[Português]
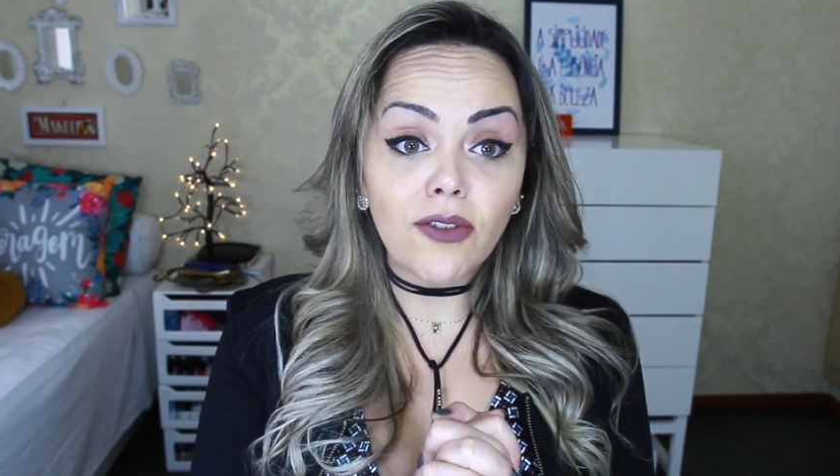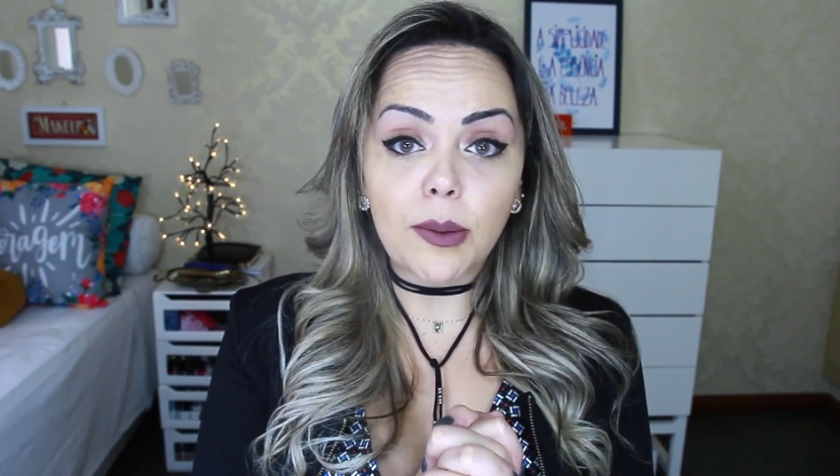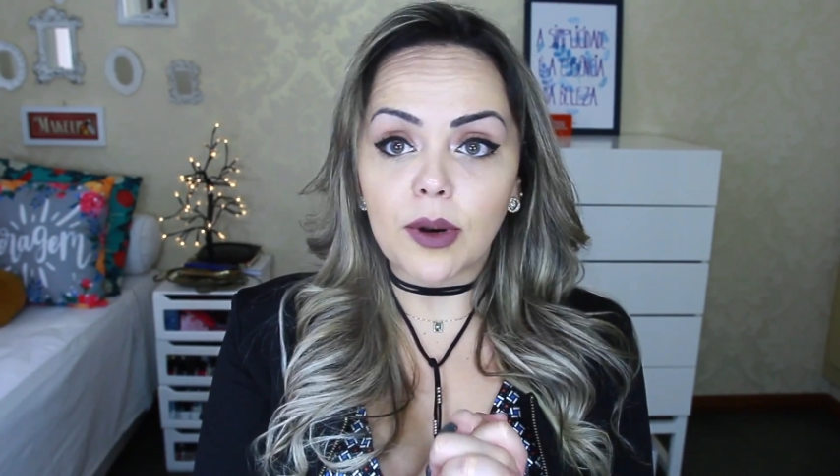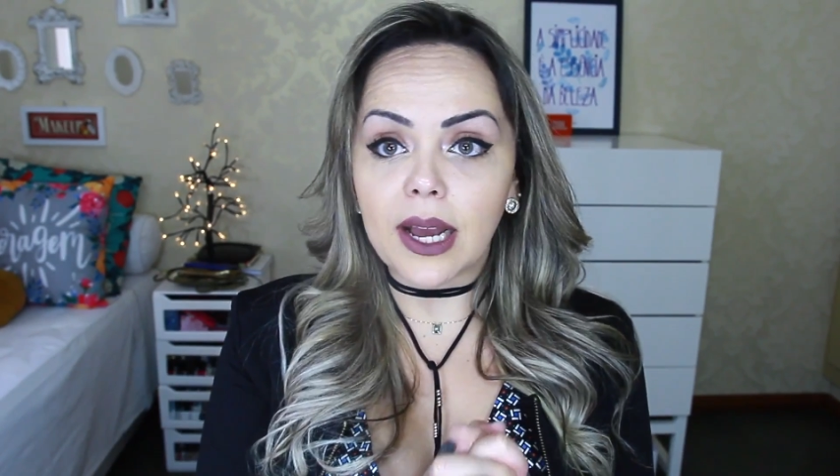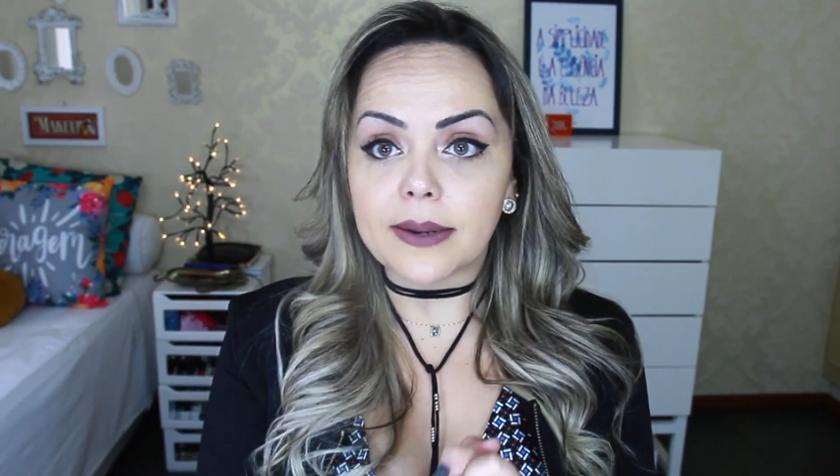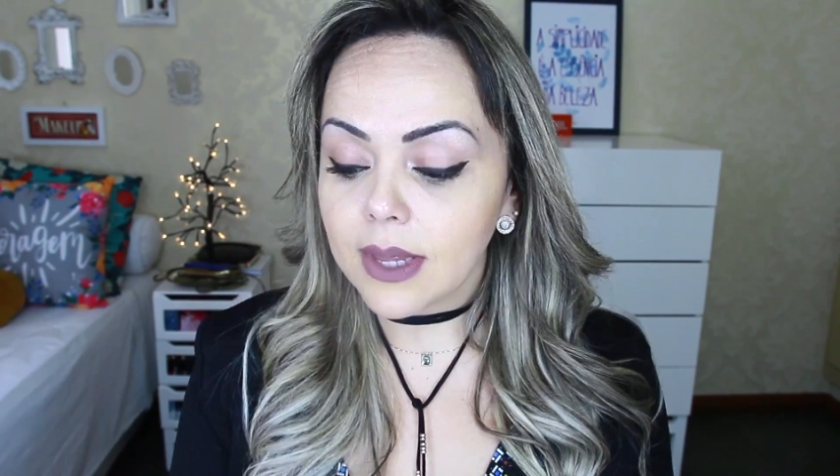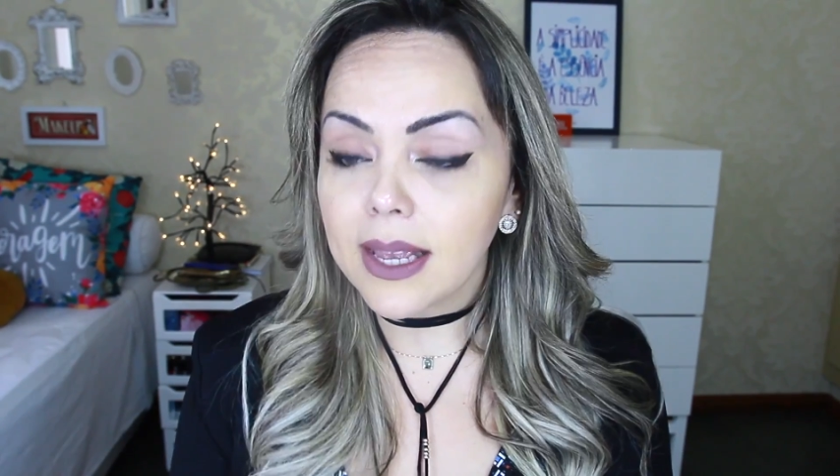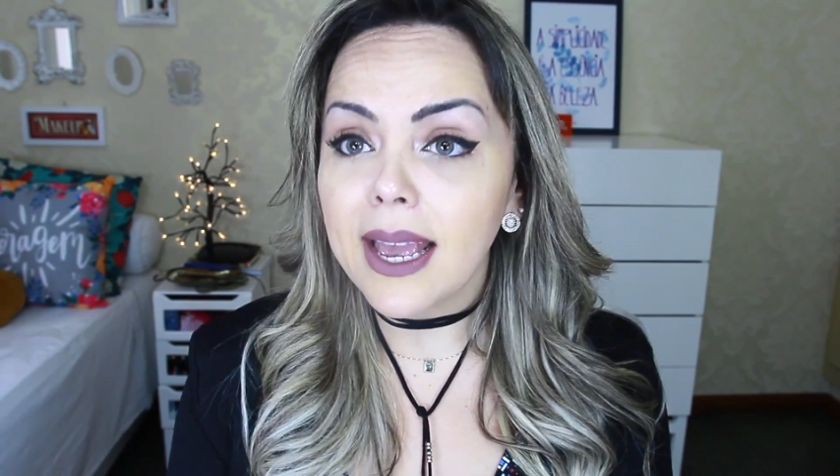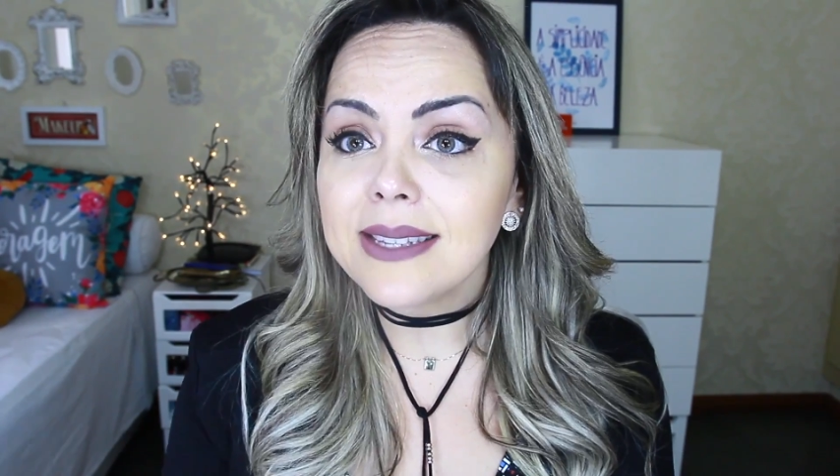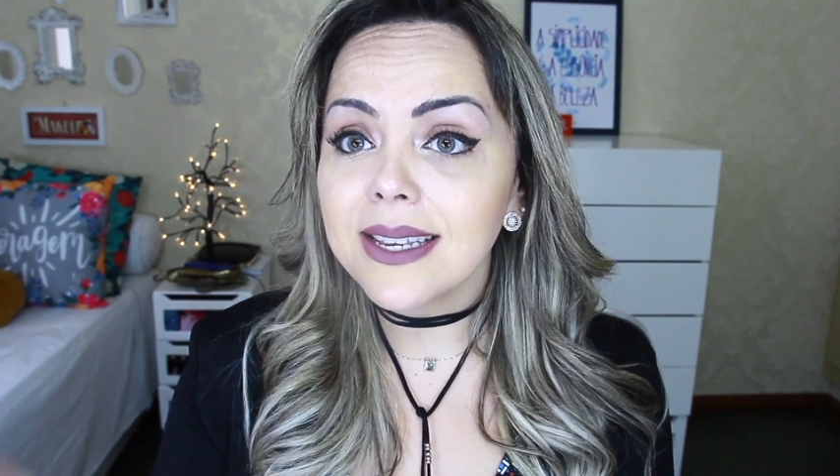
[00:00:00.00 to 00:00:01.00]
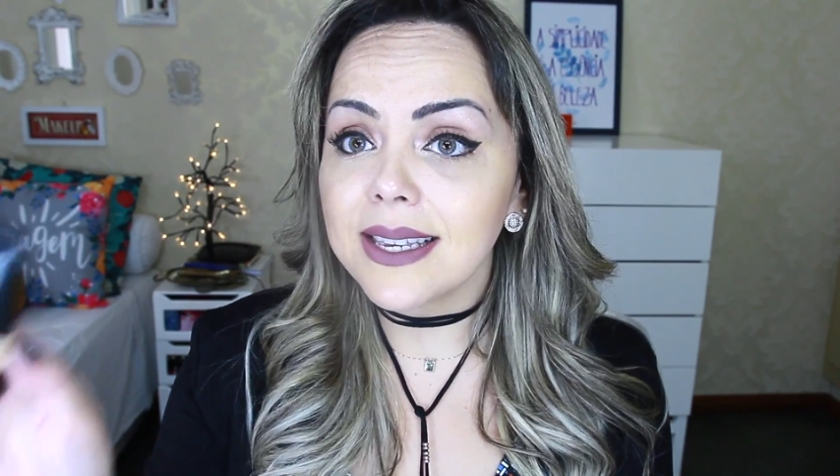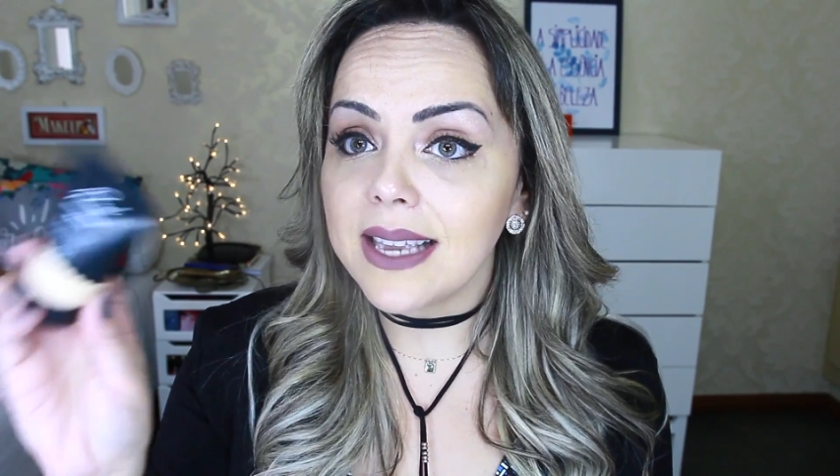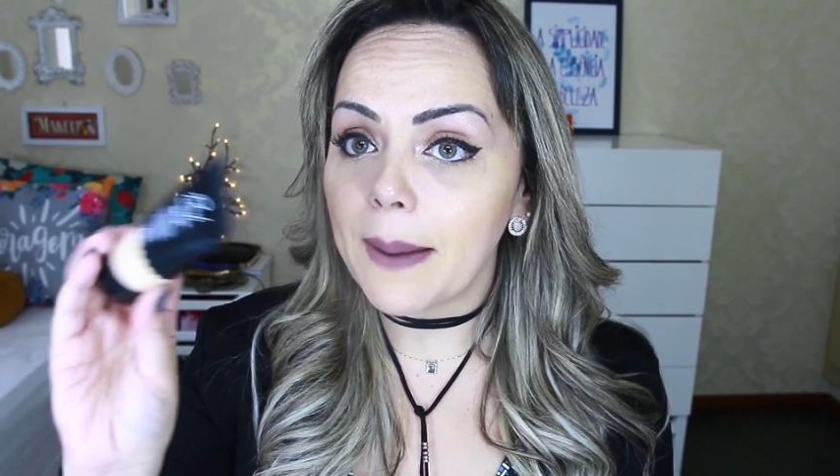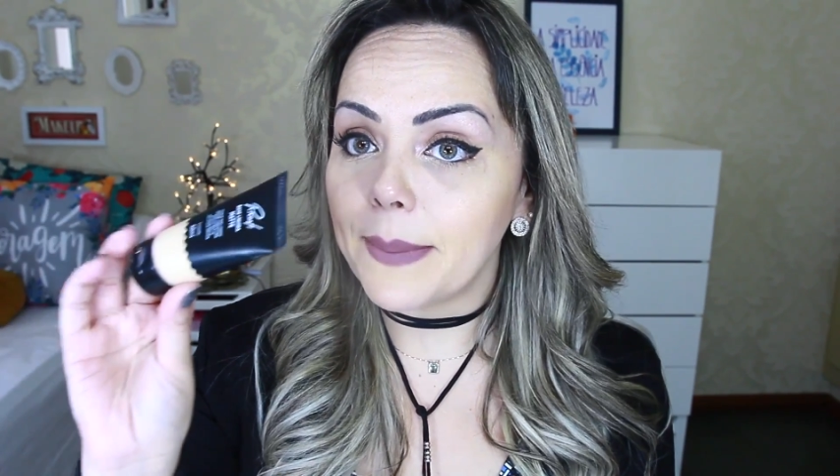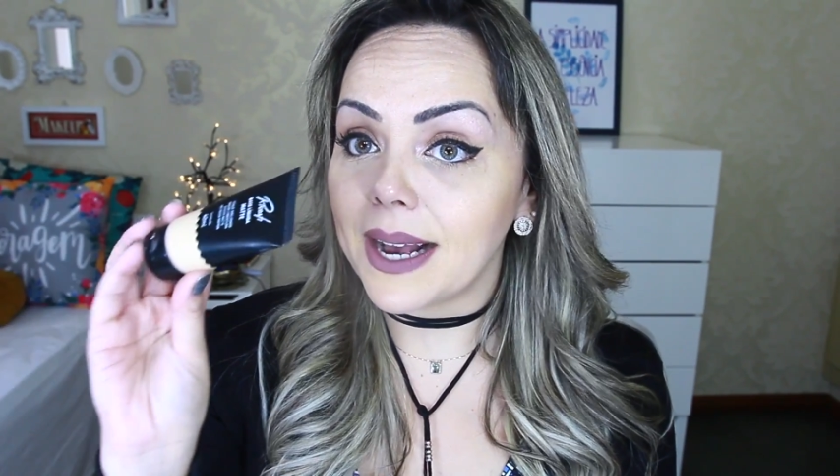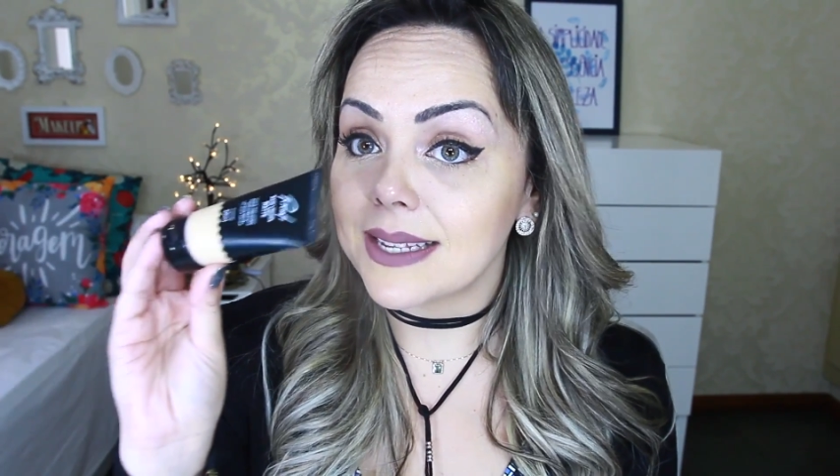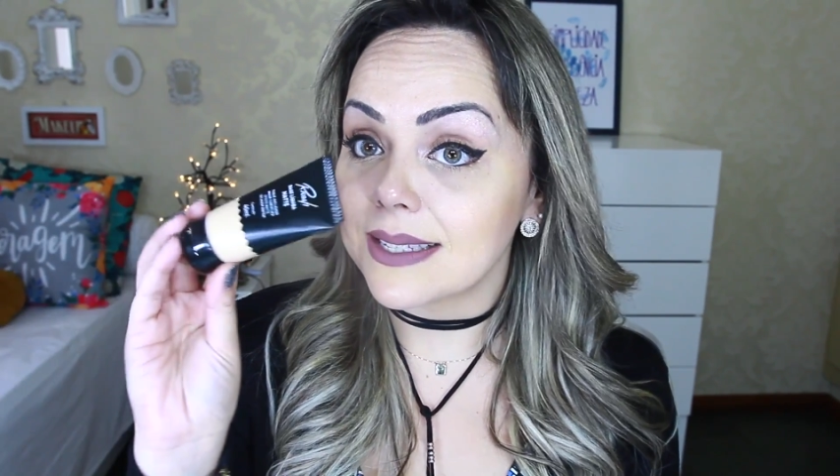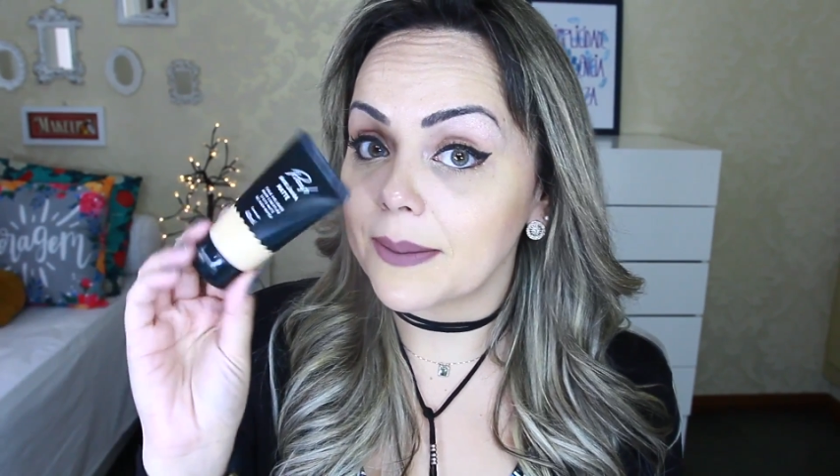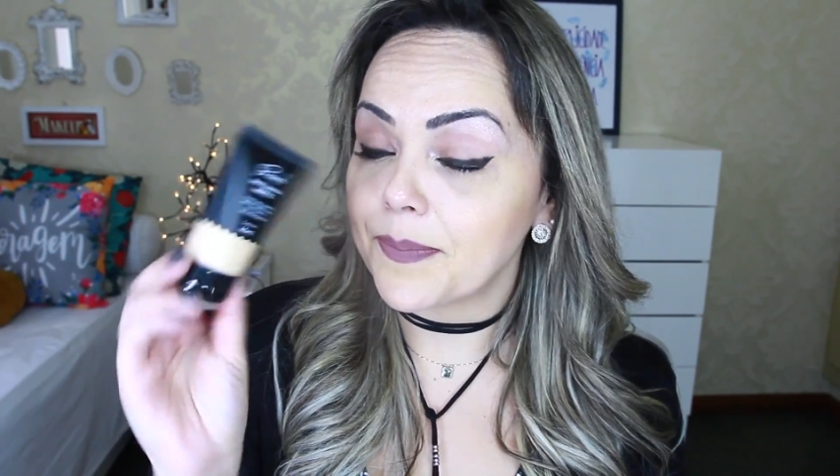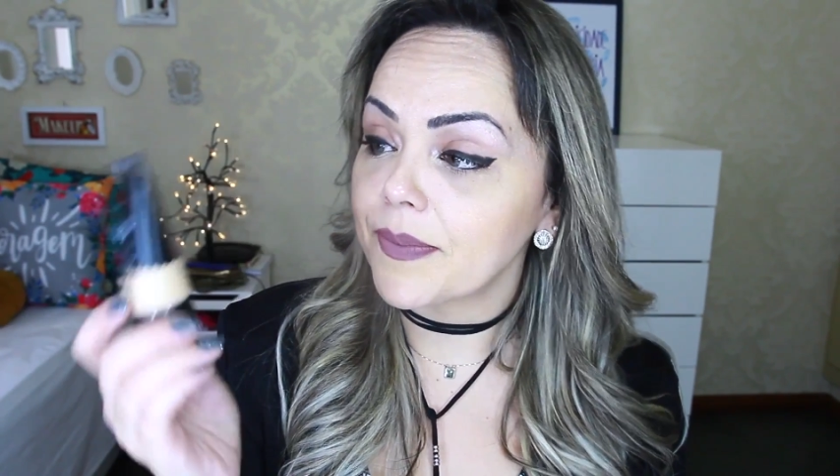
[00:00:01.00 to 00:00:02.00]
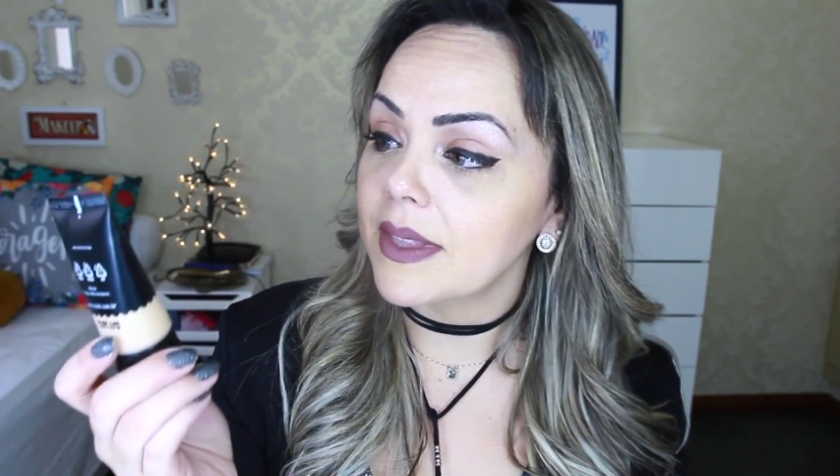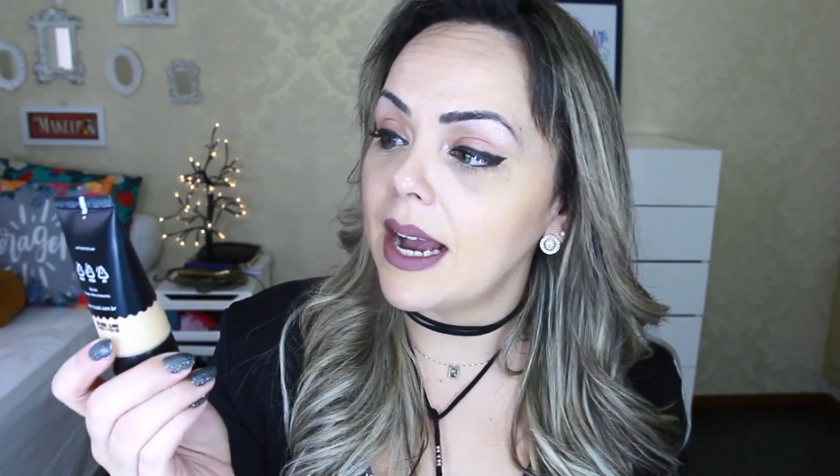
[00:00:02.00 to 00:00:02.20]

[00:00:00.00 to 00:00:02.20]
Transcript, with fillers: Então vamos lá? Essa aqui é a base